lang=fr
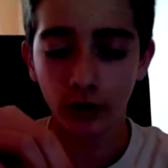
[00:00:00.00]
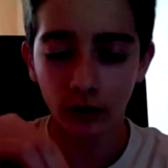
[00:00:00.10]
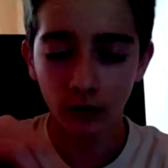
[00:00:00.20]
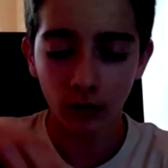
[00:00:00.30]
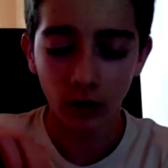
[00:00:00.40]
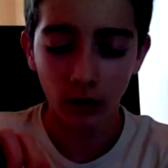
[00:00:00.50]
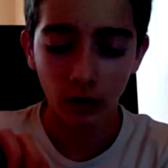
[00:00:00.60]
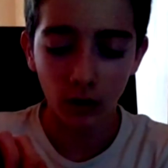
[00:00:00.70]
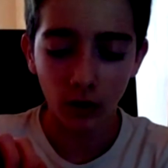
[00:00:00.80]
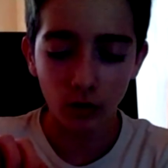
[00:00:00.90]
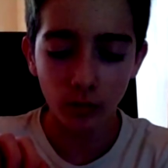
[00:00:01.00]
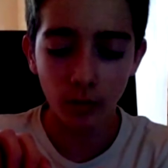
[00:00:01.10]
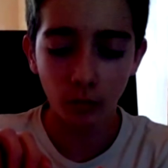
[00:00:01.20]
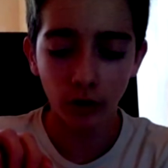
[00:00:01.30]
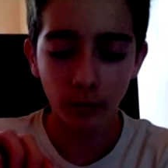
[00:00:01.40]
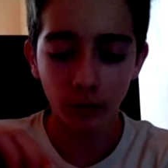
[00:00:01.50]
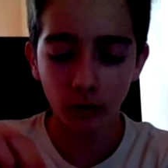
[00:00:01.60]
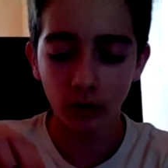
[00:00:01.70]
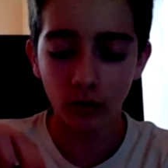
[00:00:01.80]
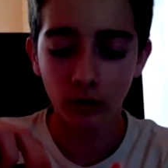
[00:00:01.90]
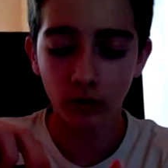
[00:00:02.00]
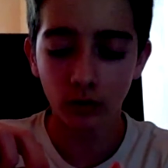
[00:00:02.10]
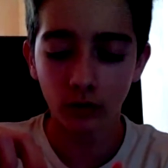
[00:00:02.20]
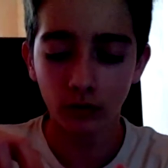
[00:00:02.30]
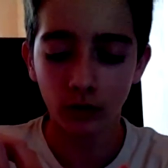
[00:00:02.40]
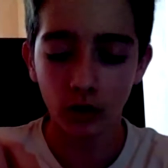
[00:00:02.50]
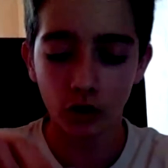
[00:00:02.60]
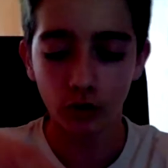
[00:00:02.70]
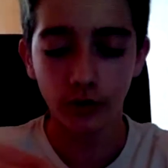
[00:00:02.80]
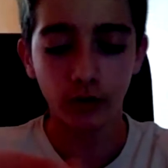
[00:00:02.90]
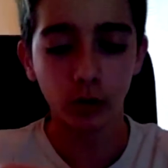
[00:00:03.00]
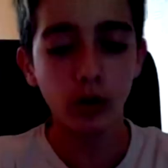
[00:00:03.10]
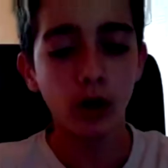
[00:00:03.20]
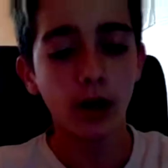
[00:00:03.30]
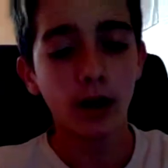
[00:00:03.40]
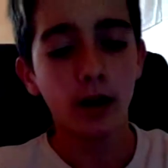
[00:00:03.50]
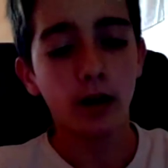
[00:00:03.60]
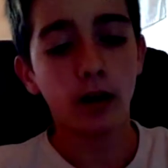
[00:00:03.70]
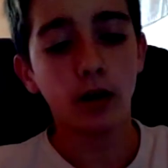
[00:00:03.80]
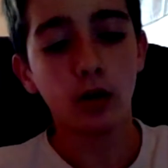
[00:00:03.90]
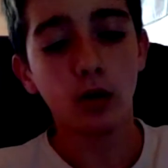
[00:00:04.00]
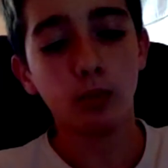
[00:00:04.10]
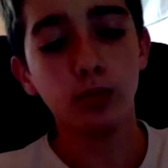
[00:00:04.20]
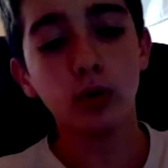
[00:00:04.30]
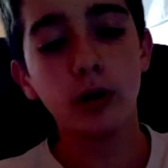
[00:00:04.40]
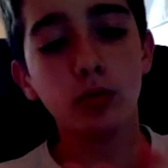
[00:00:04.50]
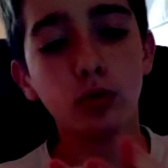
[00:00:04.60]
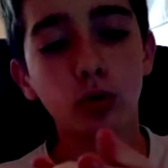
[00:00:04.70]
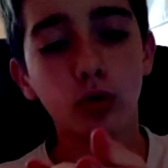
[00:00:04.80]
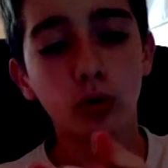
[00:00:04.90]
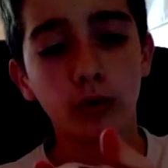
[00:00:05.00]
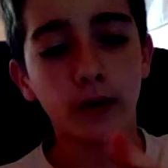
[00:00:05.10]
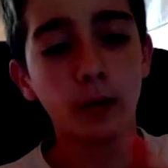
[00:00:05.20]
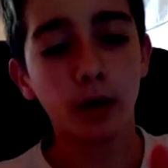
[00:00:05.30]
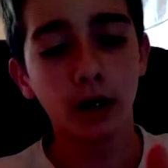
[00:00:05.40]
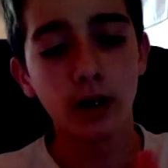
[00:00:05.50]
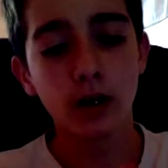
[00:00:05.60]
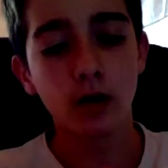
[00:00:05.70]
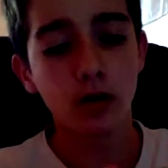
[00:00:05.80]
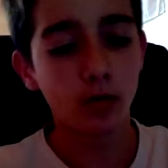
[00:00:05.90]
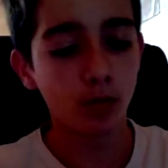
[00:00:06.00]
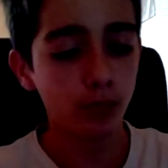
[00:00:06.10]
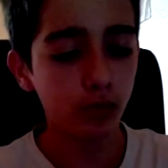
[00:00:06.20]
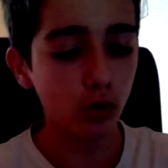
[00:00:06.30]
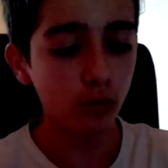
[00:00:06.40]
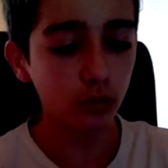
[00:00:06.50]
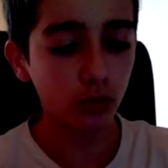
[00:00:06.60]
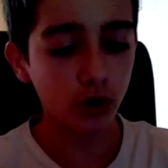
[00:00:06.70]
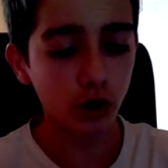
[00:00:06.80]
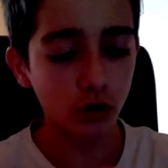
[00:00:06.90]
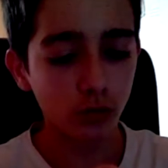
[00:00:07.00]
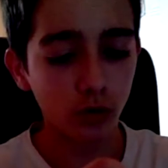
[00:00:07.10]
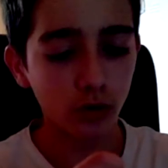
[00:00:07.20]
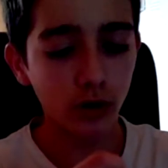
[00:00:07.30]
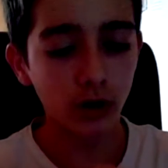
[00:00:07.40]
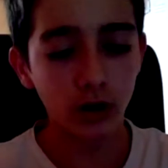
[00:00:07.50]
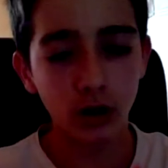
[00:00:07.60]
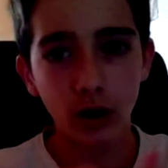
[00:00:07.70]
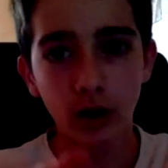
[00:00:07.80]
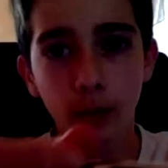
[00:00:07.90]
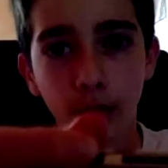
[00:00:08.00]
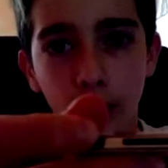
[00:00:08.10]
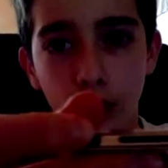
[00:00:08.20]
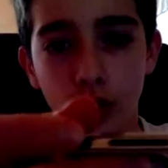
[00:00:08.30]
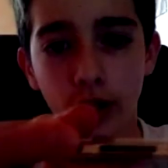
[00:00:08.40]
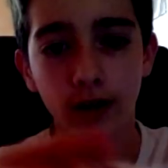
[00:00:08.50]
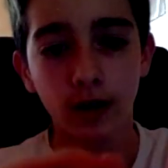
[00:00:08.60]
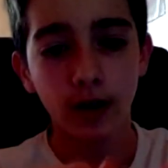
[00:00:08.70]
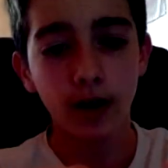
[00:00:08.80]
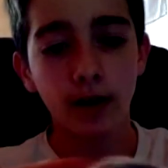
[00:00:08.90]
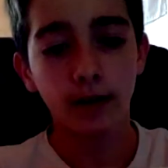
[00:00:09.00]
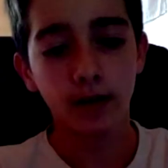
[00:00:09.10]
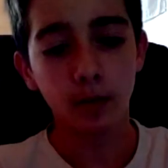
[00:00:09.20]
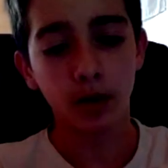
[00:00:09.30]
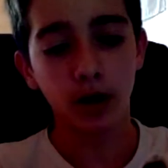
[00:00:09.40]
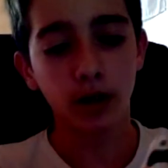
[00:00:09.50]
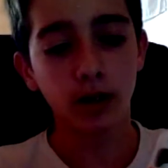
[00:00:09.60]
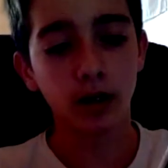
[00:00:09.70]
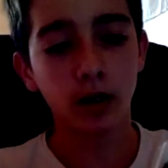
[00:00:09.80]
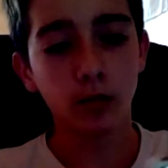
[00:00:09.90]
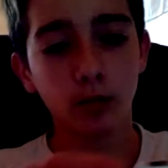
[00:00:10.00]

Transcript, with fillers: Attendez, voilà, allumer mon iPod. Voilà, je déverrouille. Euh, pour les boutons de son, c'est pareil. Pour le bouton de chargement et la prise jack, c'est pareil.